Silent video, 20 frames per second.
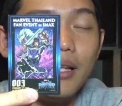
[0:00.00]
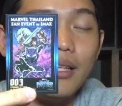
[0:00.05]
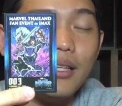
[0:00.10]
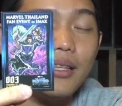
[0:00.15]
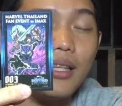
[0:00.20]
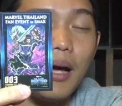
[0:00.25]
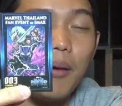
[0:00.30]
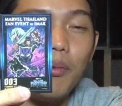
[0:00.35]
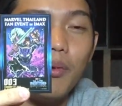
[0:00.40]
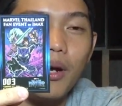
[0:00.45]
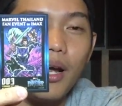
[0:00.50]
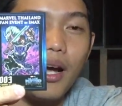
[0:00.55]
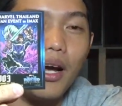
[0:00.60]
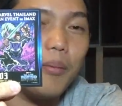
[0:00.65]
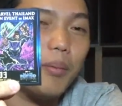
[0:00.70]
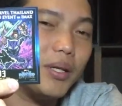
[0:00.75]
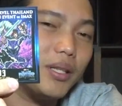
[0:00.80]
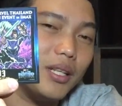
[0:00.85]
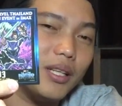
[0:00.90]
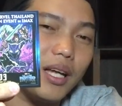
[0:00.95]
ก็ใครติดตามผ
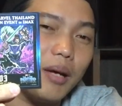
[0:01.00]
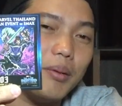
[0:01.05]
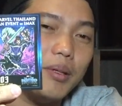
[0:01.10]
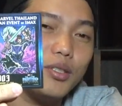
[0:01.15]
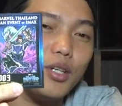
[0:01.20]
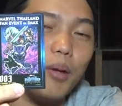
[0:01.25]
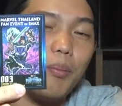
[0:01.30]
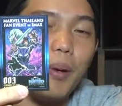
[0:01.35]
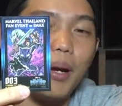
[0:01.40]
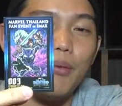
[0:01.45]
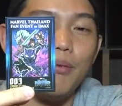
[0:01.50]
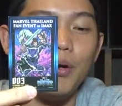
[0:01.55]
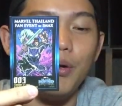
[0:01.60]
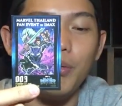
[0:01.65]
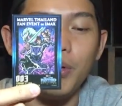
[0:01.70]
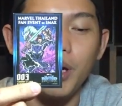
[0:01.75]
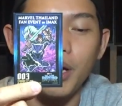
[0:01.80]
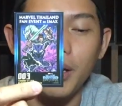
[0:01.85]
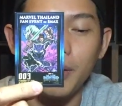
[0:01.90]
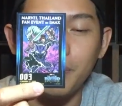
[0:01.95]
ลงานก็ไปติดตามที่จอร์ดแป
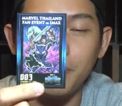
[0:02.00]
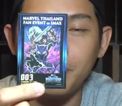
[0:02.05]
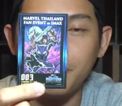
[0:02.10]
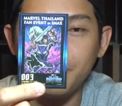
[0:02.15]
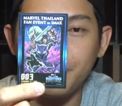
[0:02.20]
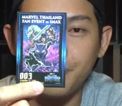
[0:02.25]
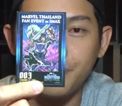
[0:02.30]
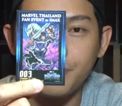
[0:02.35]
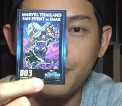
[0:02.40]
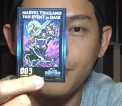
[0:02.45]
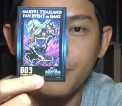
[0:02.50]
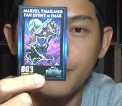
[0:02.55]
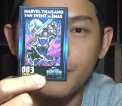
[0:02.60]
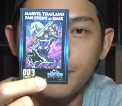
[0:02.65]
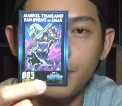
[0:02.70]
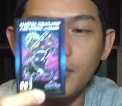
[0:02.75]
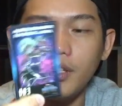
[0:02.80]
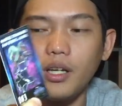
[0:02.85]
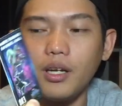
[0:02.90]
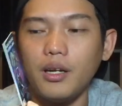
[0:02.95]
ดริวนะครับ
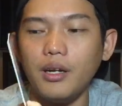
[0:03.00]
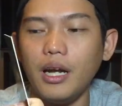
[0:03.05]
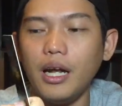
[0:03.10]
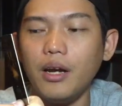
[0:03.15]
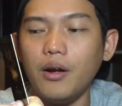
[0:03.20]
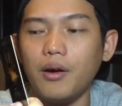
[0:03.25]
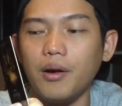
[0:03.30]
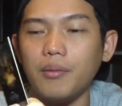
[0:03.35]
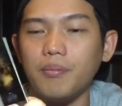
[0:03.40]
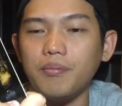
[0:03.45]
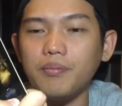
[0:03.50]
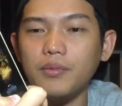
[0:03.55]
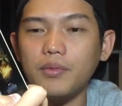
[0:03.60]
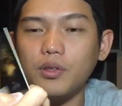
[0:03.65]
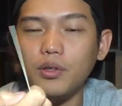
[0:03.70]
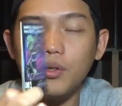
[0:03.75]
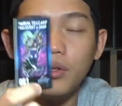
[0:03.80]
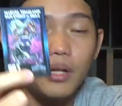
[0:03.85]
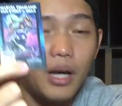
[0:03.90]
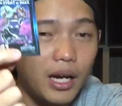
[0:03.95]
แน่นอน
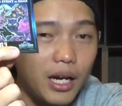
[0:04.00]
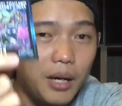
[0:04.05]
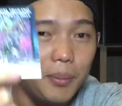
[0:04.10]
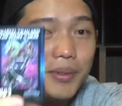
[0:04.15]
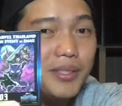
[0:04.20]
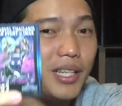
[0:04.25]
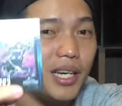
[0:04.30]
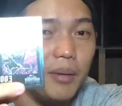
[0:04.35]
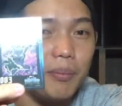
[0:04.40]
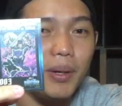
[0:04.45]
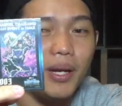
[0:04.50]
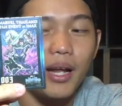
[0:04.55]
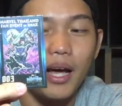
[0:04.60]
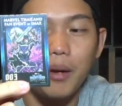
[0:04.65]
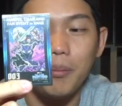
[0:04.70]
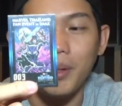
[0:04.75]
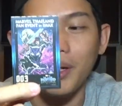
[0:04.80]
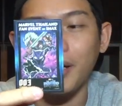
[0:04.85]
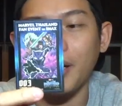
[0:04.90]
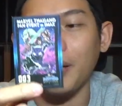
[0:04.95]
อันนี้ก็เป็นศิล
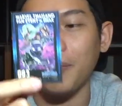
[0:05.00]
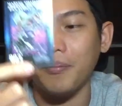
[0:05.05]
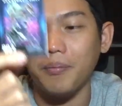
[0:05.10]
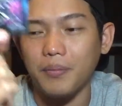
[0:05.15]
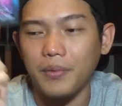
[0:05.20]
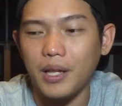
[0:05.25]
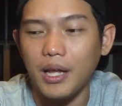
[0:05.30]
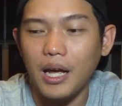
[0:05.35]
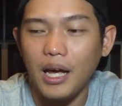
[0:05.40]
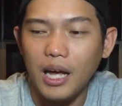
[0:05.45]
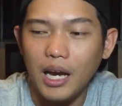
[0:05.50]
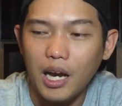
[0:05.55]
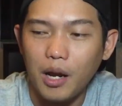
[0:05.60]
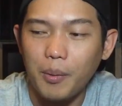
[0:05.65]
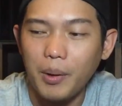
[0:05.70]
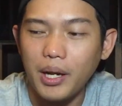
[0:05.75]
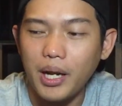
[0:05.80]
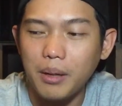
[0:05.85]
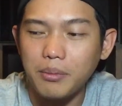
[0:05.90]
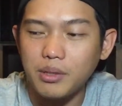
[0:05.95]
ปินไทยเหมือนกัน
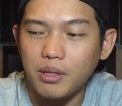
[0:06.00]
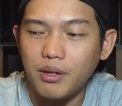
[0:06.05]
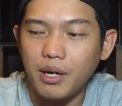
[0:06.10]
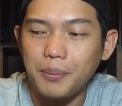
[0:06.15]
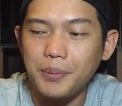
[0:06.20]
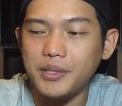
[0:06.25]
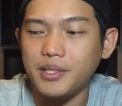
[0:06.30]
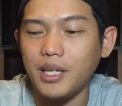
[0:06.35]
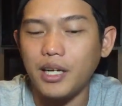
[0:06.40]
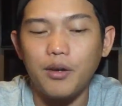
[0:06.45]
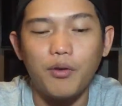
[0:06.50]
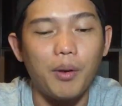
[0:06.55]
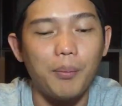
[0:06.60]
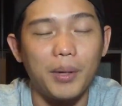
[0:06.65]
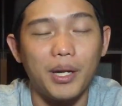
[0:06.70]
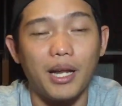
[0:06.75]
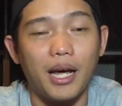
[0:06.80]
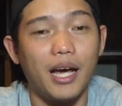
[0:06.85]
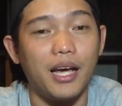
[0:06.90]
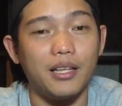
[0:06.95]
เราพยายามจะ
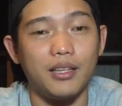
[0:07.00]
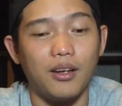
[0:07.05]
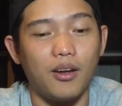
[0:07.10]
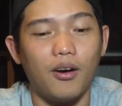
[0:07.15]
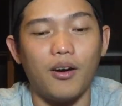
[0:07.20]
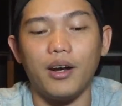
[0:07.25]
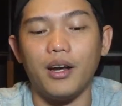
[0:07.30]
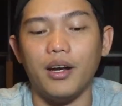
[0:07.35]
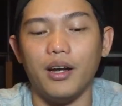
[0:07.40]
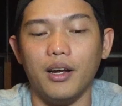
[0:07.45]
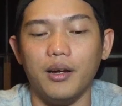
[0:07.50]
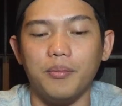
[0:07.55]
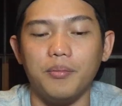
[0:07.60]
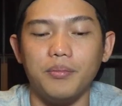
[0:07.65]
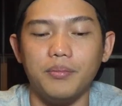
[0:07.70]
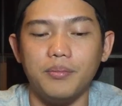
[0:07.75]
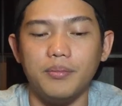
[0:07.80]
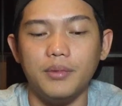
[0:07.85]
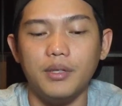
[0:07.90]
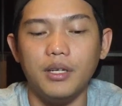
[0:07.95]
represent ความเป็นไทยตลอด
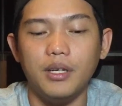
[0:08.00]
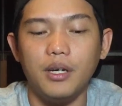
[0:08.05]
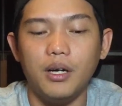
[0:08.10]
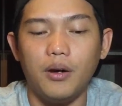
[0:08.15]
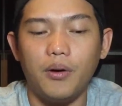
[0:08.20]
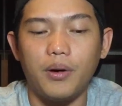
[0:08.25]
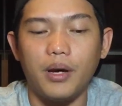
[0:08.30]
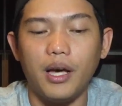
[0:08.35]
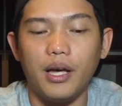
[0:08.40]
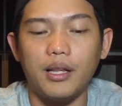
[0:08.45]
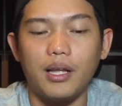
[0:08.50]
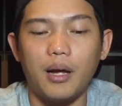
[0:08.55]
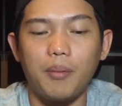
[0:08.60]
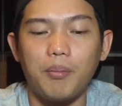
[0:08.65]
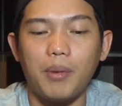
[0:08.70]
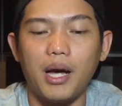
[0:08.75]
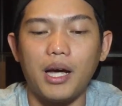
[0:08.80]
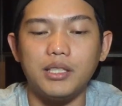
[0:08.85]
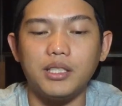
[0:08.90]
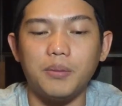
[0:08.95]
นะครับ โอเค
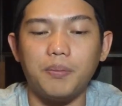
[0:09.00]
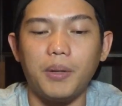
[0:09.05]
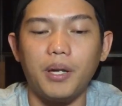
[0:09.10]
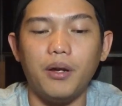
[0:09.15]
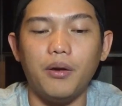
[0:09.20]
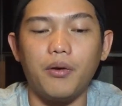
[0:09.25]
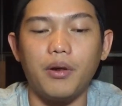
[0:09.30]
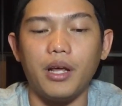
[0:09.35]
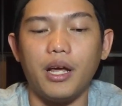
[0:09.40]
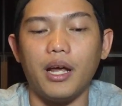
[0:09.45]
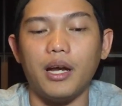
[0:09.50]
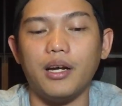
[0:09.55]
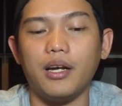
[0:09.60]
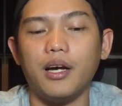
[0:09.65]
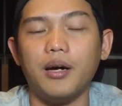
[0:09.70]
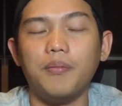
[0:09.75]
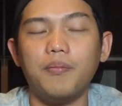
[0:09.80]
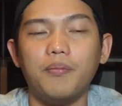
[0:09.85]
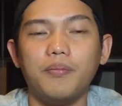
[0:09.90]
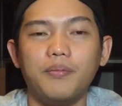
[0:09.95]
ถัดมาจะเป็นเห
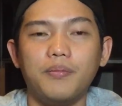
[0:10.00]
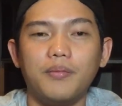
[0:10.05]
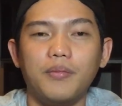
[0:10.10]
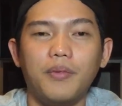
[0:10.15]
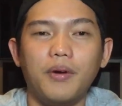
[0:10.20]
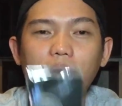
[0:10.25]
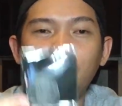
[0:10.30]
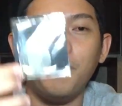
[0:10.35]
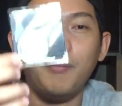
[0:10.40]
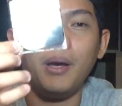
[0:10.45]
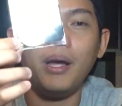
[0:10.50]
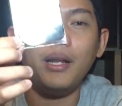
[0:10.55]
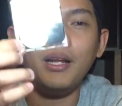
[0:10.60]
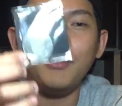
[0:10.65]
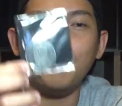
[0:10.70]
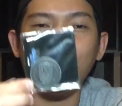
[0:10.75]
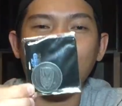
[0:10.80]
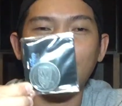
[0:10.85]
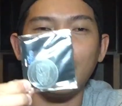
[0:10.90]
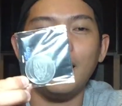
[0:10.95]
รียญครับ
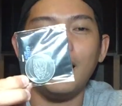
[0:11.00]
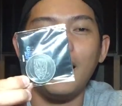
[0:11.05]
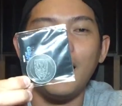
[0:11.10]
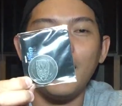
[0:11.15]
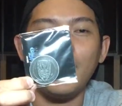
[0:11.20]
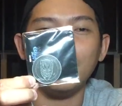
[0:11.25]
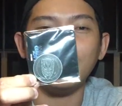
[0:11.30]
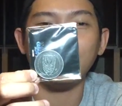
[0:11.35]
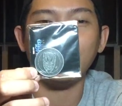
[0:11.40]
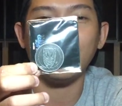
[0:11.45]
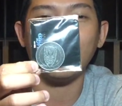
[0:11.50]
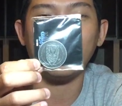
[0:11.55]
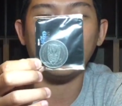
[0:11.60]
made in Wakanda